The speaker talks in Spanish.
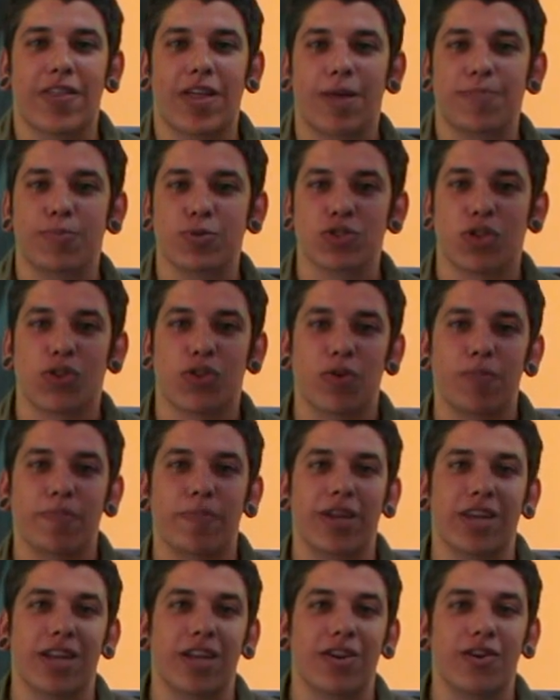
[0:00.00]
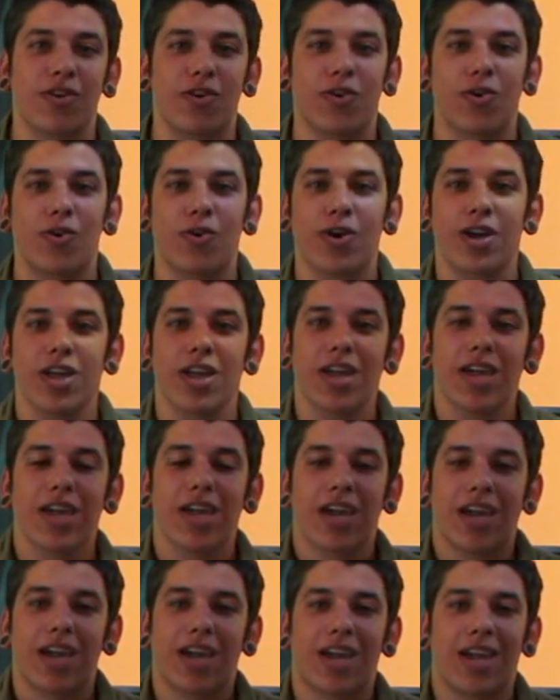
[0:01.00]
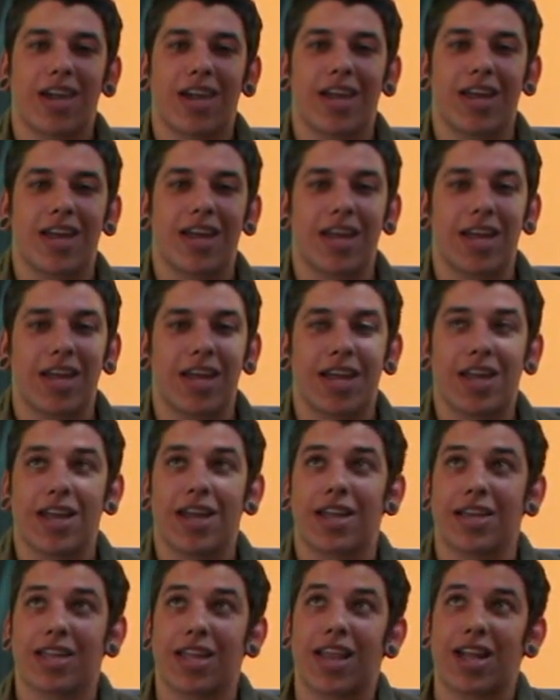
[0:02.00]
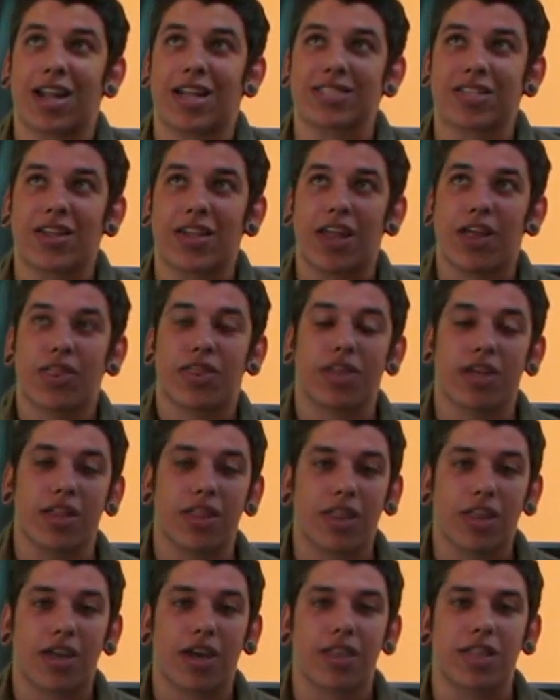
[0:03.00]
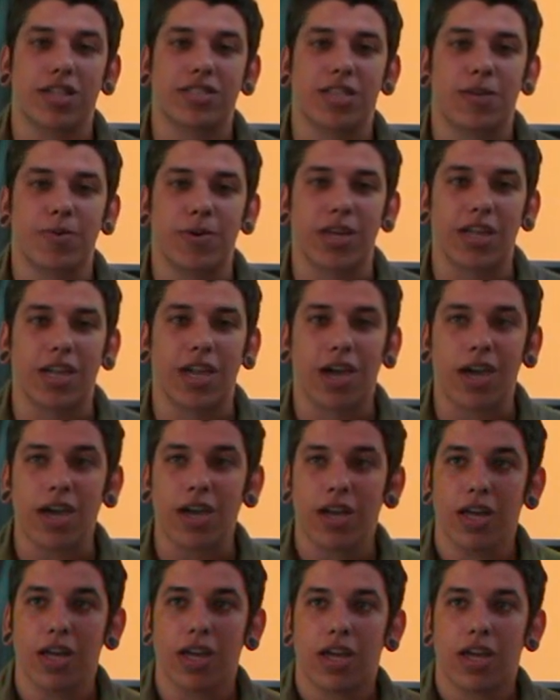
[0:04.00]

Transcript: de la exposición Veneno eh, aquí en la Casa de la Ciencia de Sevilla.